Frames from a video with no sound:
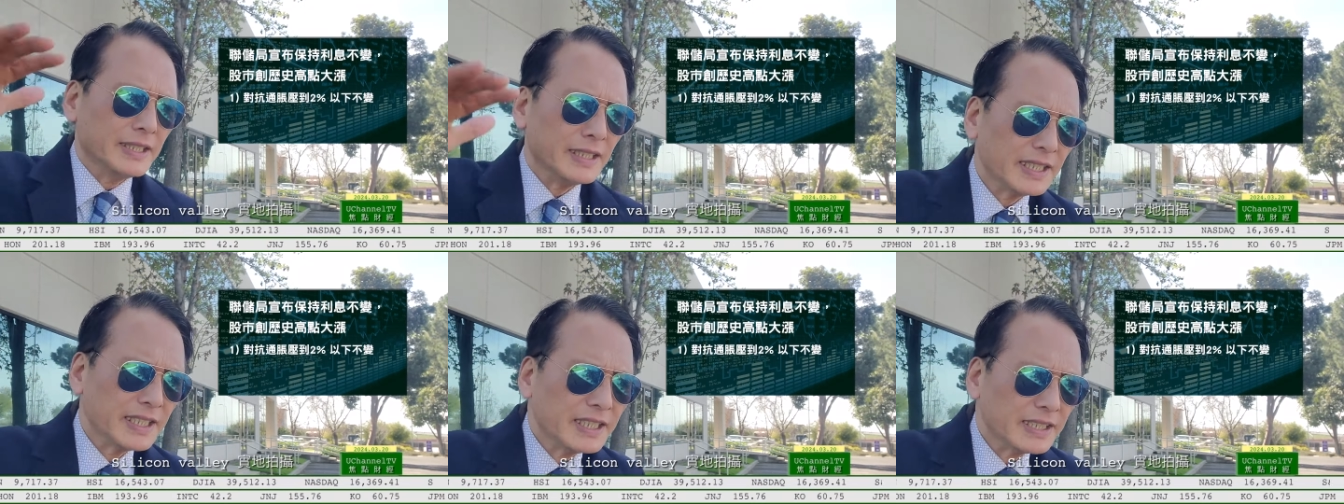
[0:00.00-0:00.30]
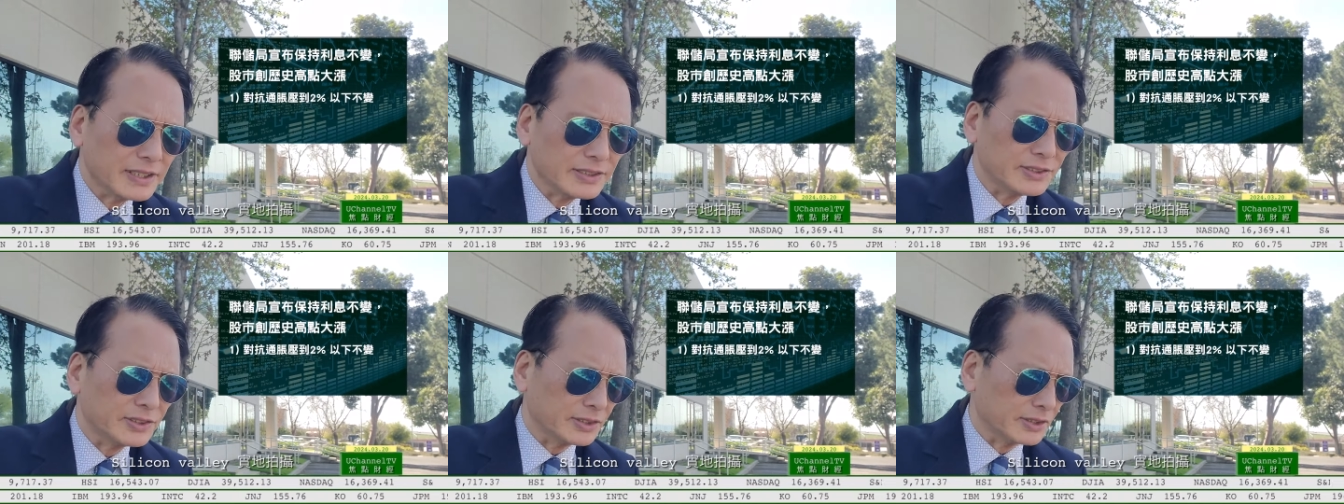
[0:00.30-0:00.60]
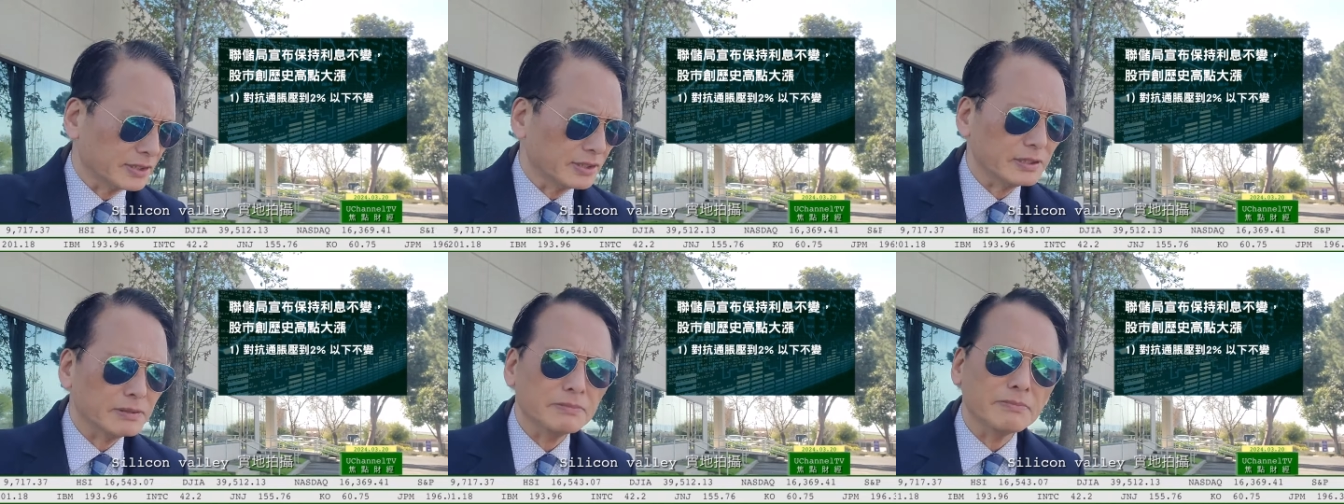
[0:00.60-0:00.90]
一
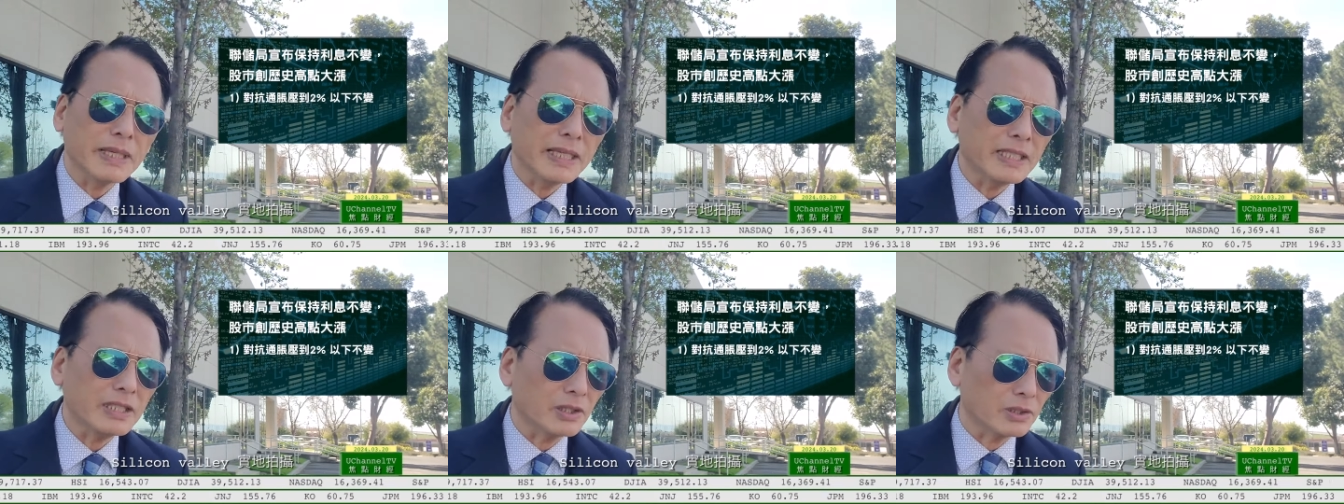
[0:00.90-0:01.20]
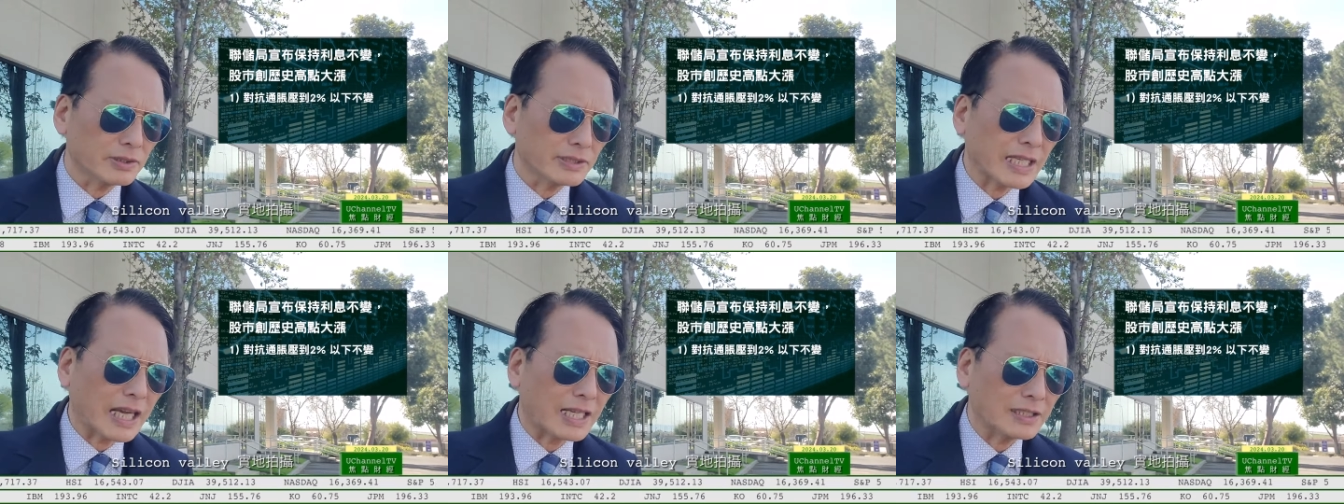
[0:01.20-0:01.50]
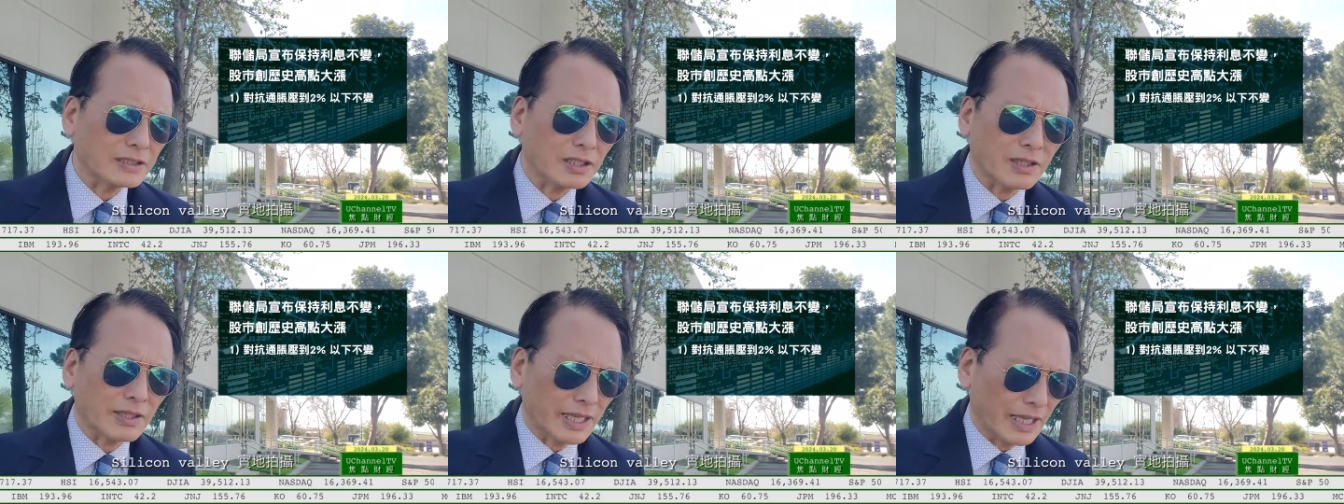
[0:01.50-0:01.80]
直没有压
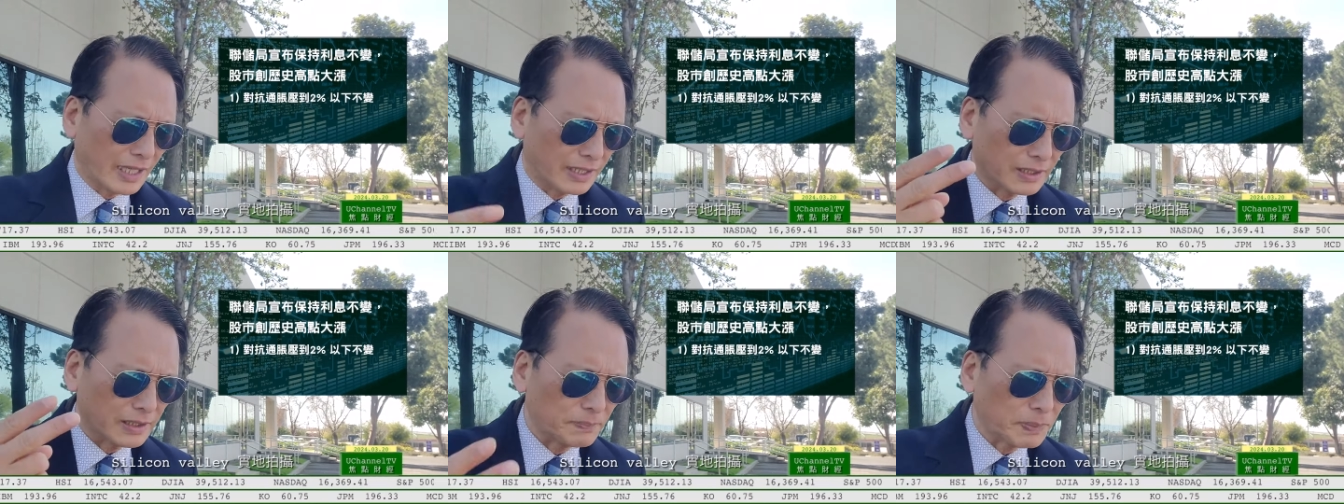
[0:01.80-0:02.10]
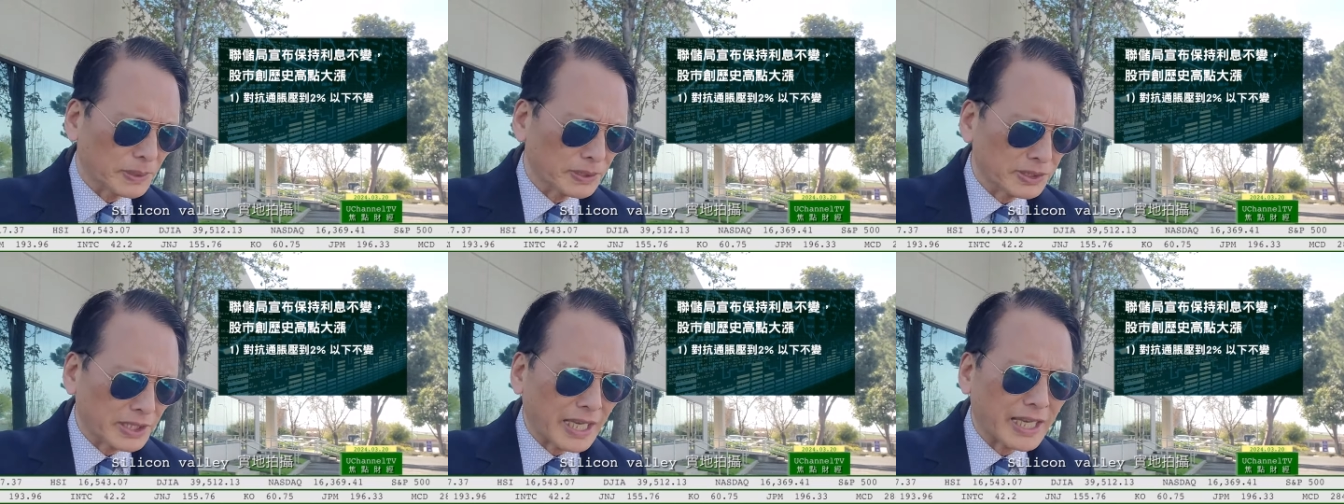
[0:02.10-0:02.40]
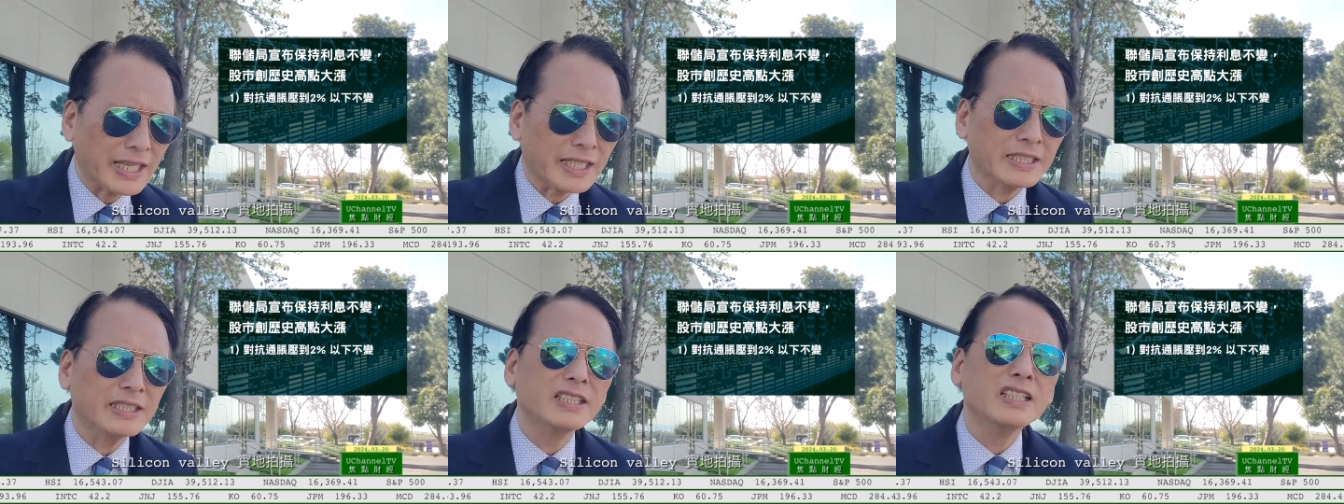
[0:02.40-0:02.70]
到两个
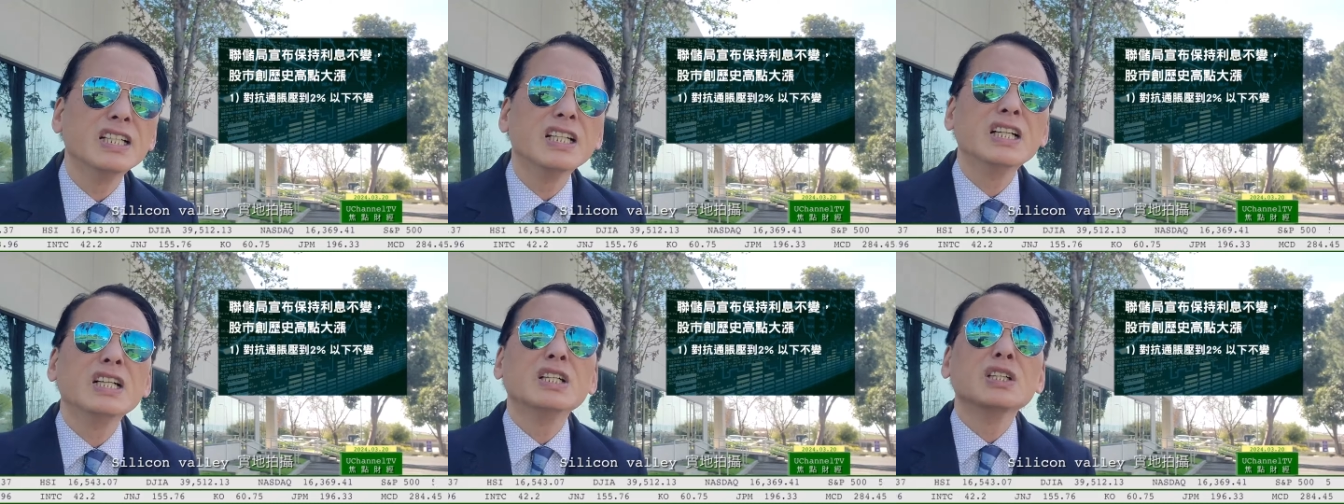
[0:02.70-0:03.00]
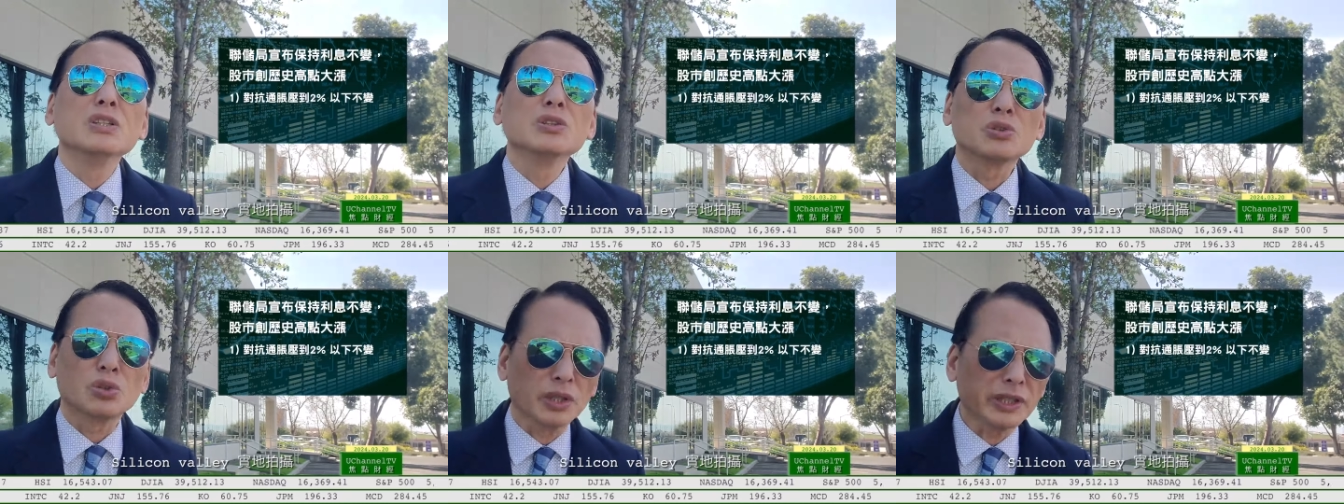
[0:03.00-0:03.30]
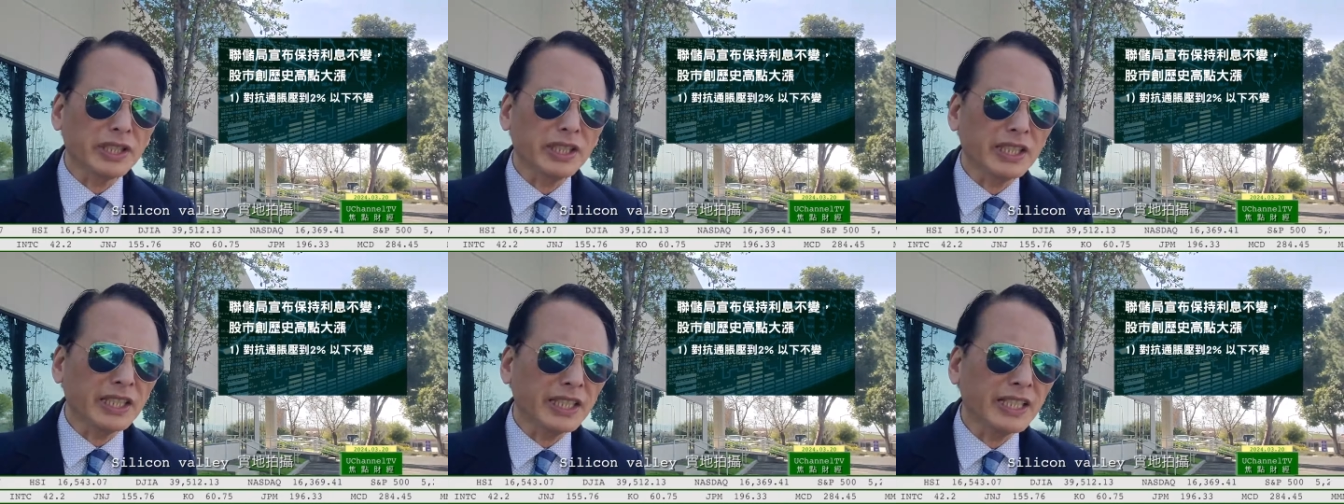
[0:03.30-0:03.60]
percent，所
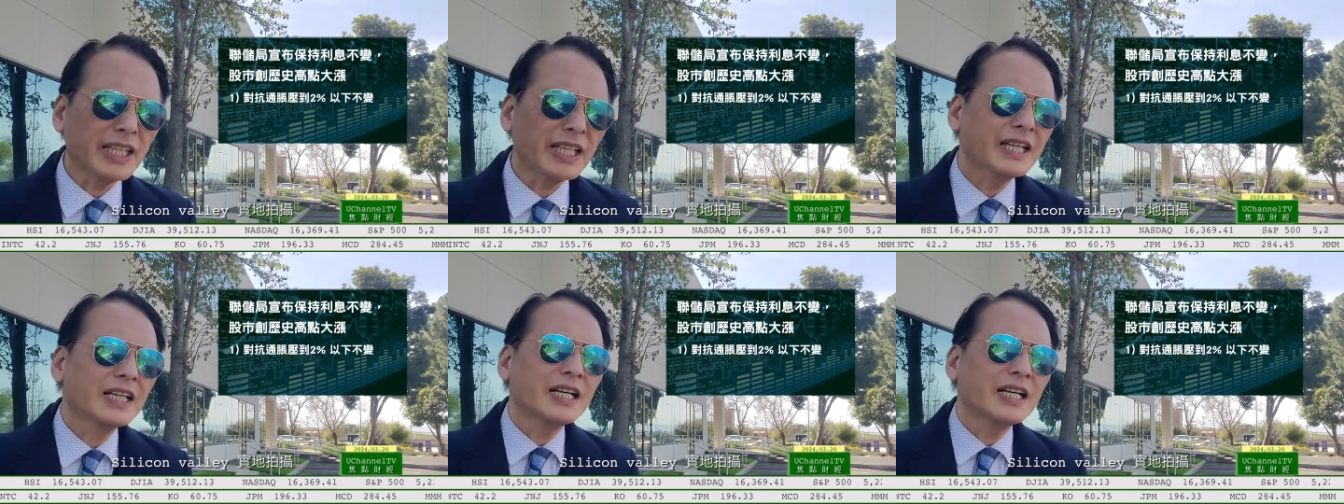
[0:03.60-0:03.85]
以